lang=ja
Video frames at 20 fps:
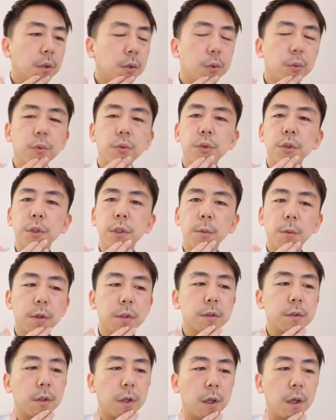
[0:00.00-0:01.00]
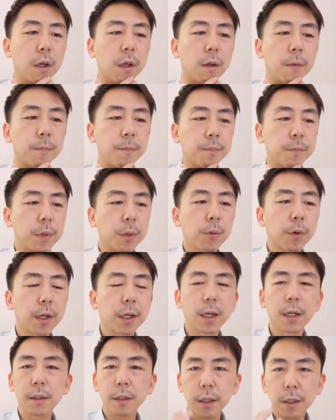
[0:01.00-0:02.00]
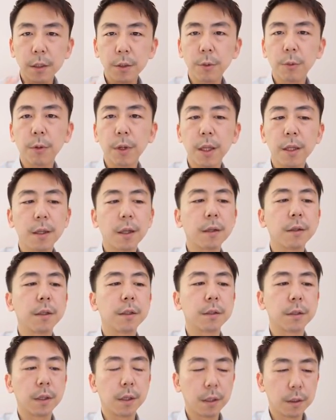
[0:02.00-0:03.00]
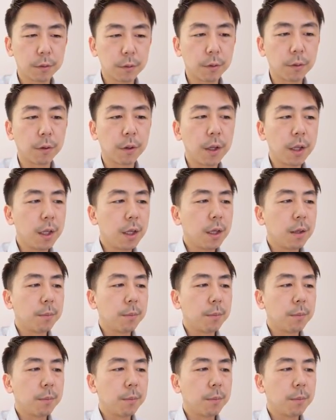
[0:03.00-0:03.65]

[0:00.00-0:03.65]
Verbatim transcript: よく知ってますね。まあこれ硬い表現なんですけれど、